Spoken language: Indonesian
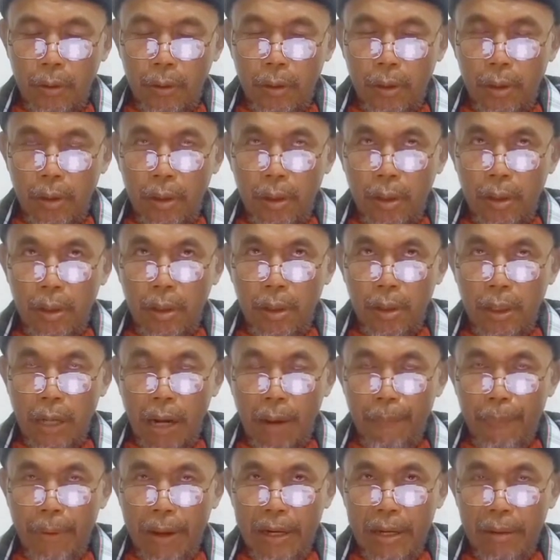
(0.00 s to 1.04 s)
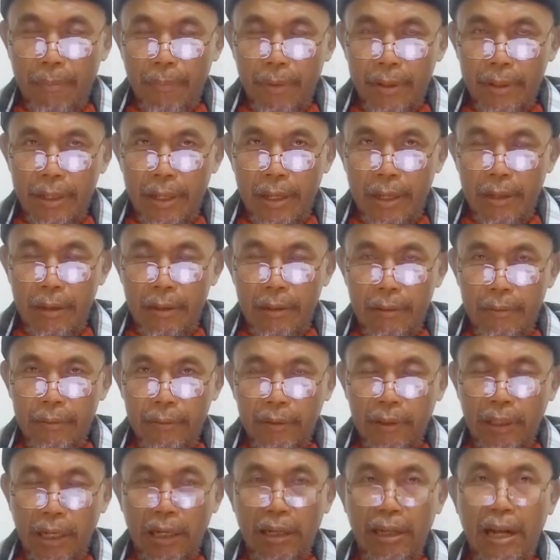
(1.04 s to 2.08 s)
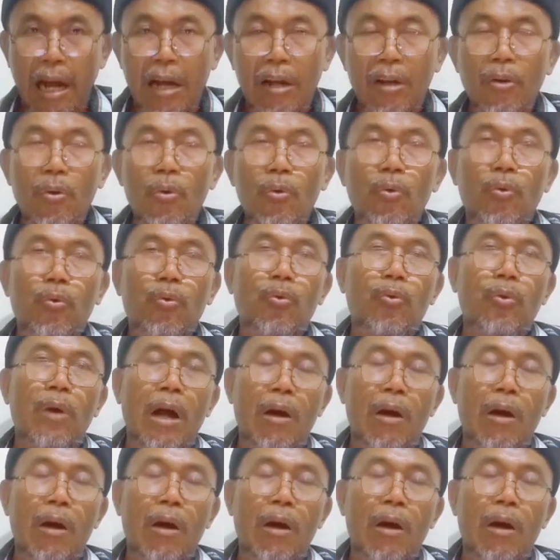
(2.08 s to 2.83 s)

eh, apa namanya? terganggu